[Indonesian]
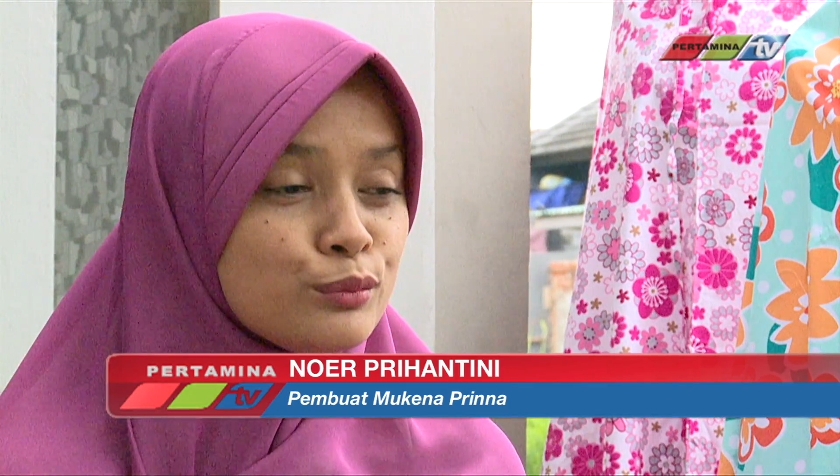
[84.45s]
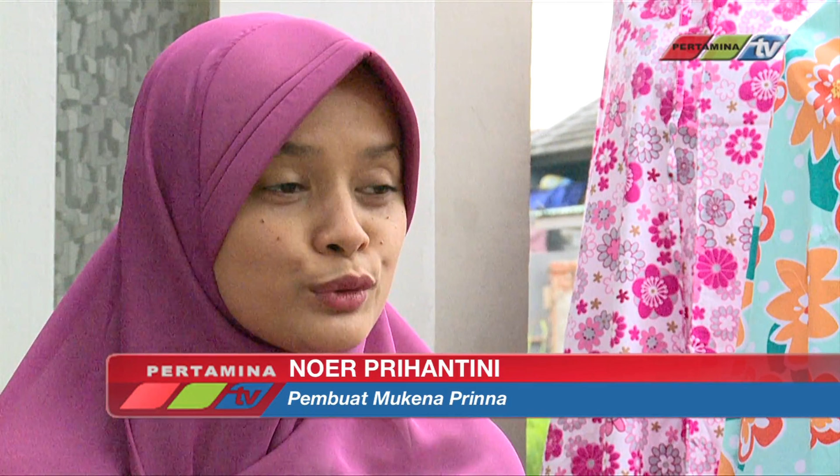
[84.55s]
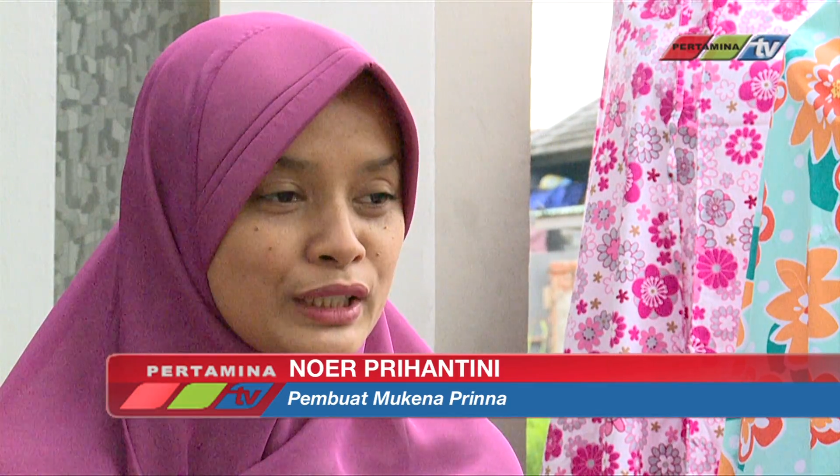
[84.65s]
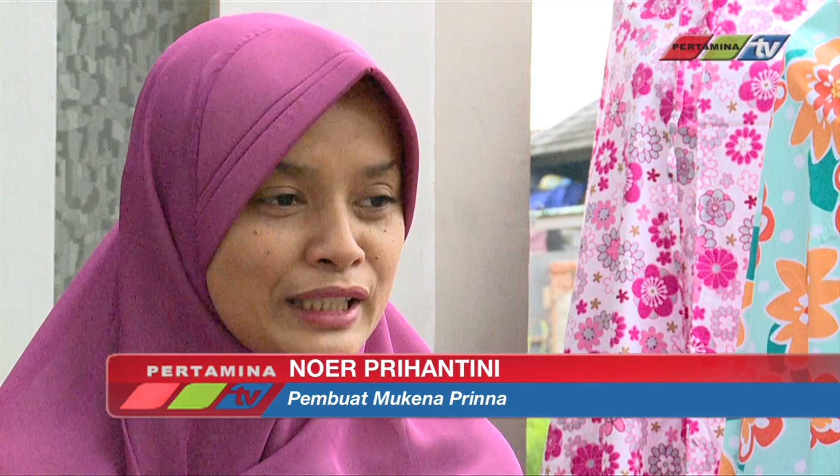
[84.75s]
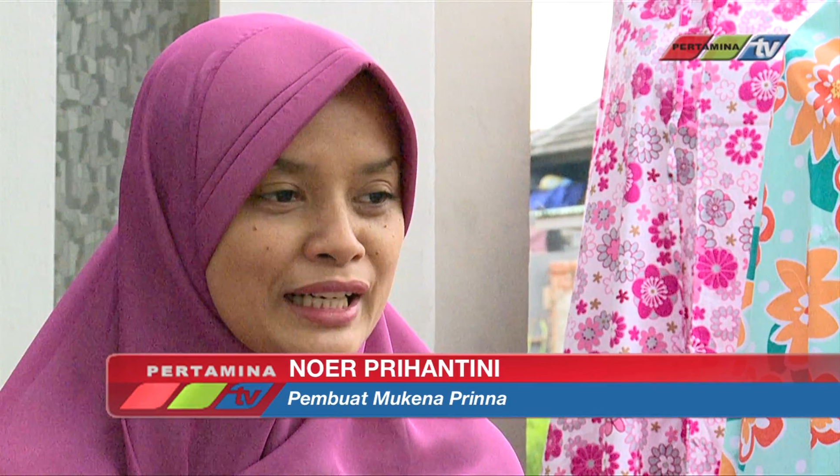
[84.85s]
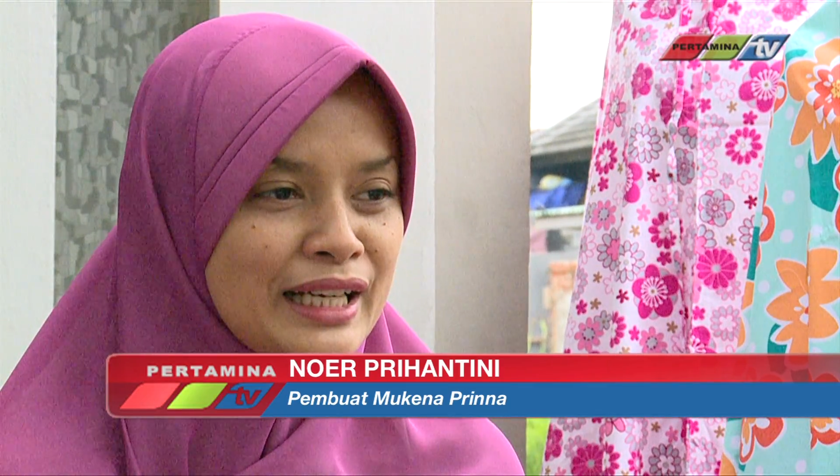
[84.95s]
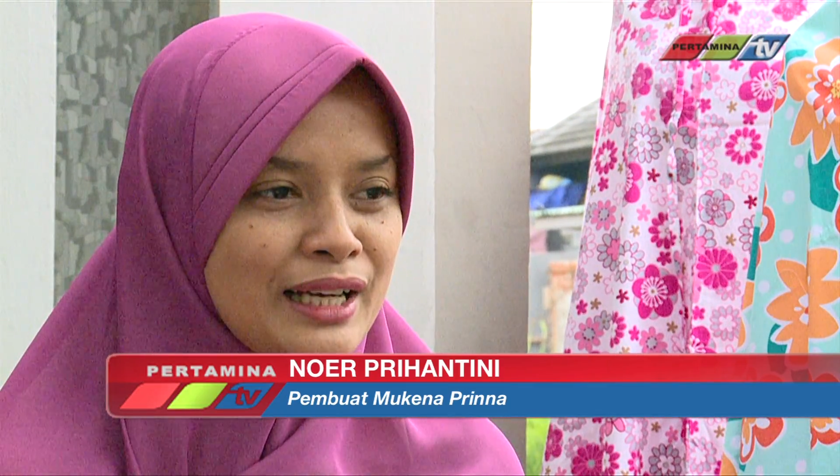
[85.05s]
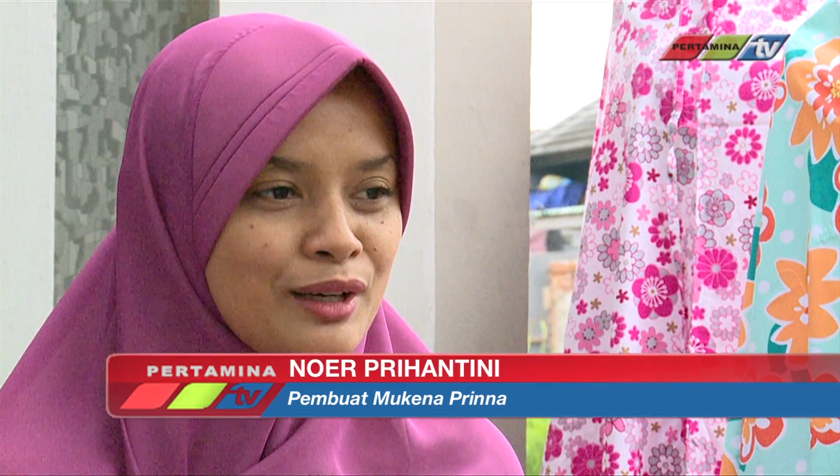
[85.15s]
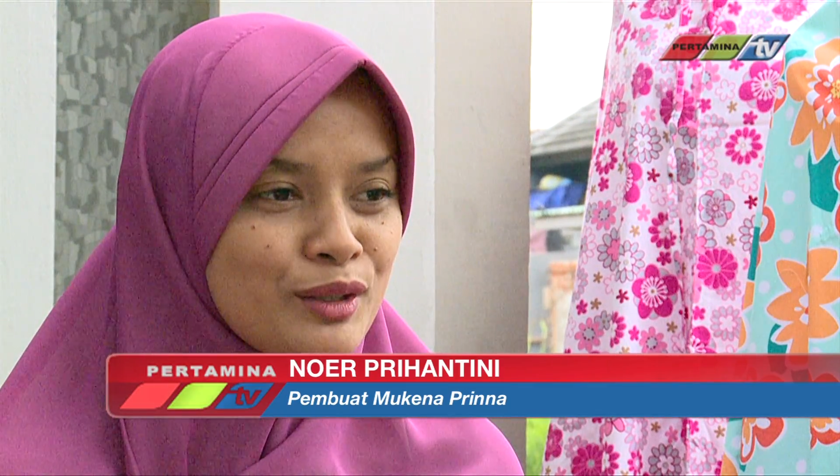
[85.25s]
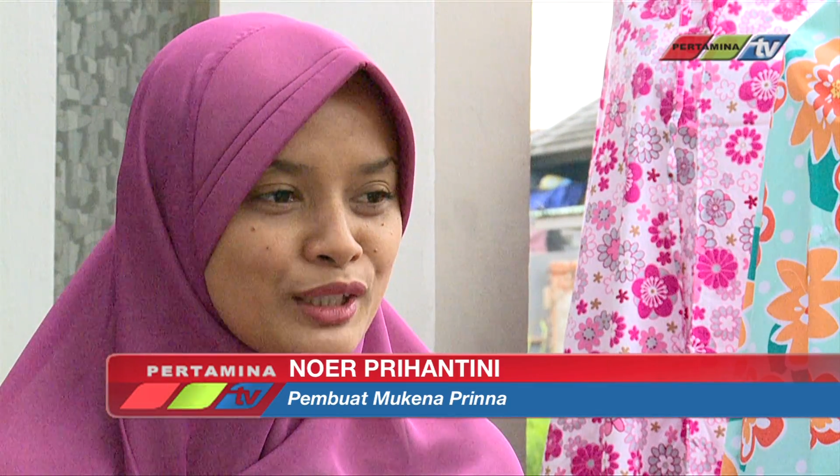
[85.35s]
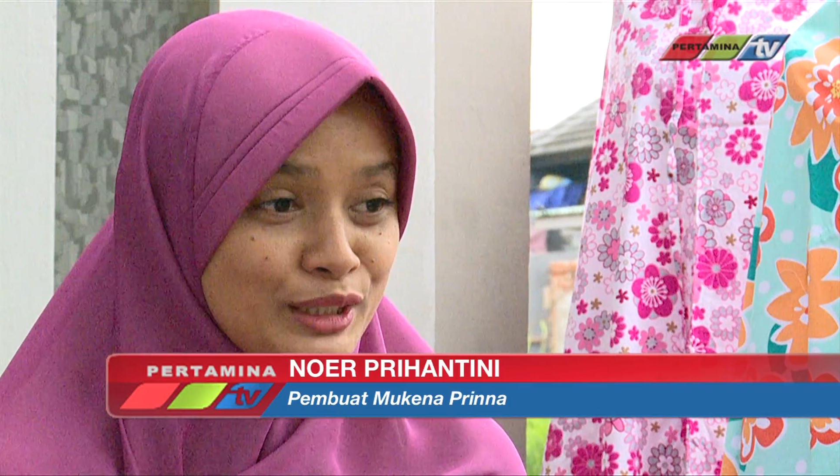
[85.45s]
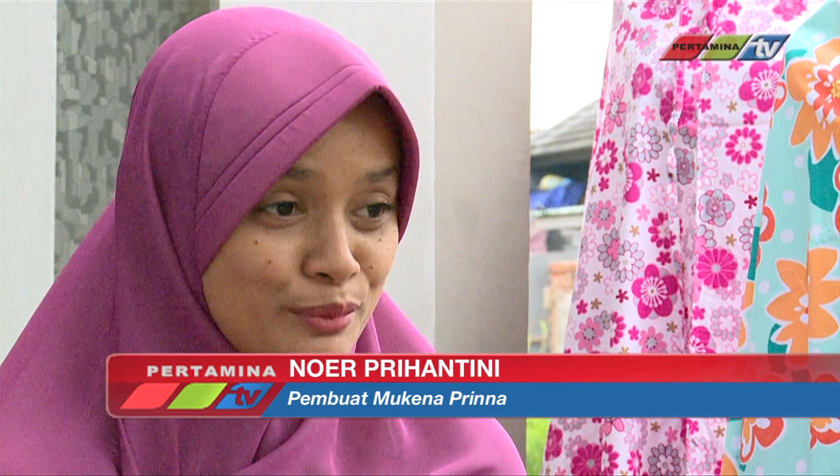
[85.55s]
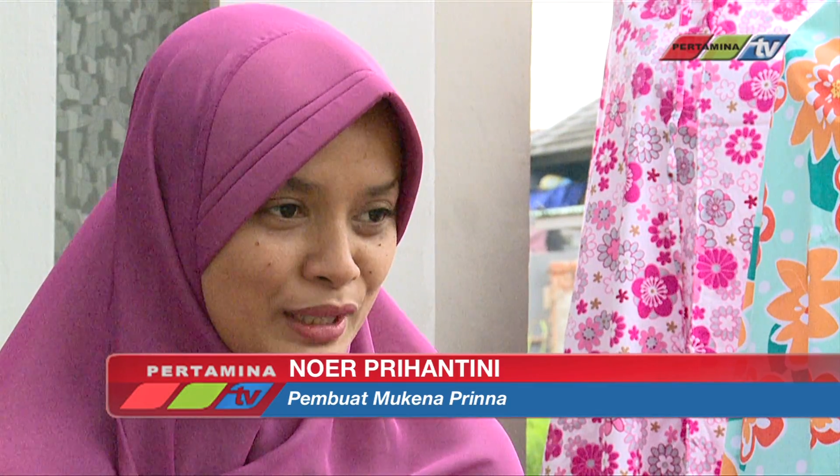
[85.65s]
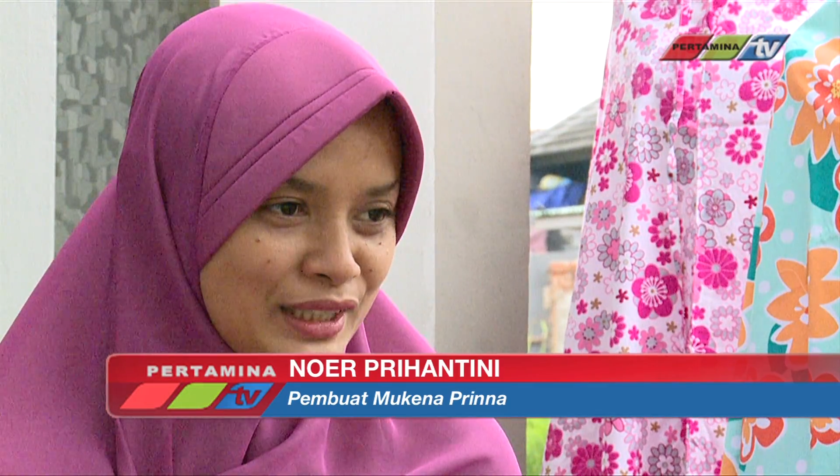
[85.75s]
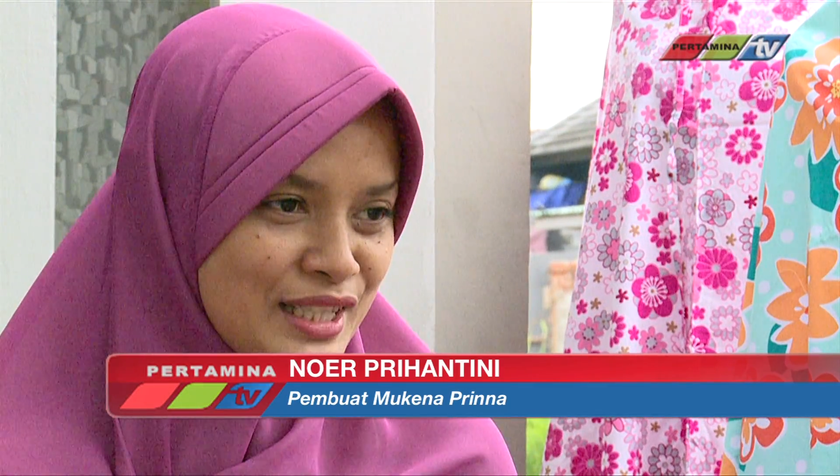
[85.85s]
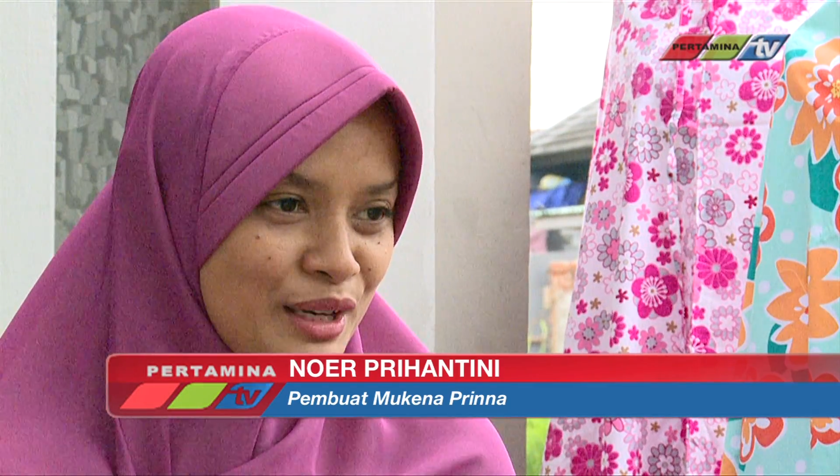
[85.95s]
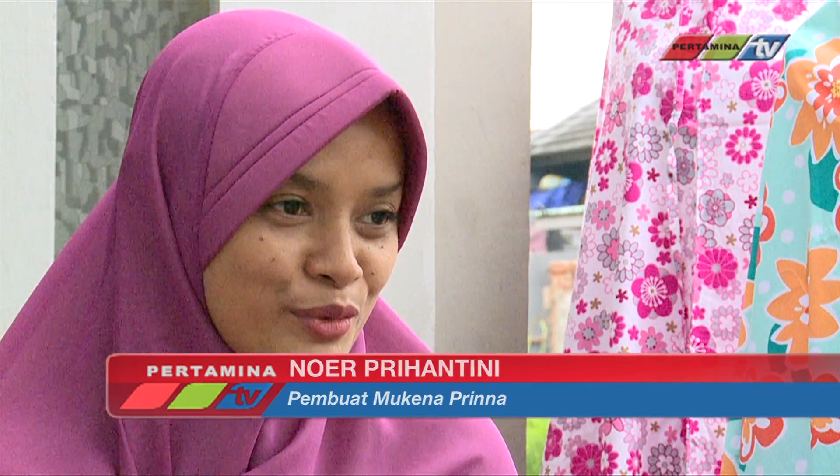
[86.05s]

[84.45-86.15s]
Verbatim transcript: mungkin karena keterbatasan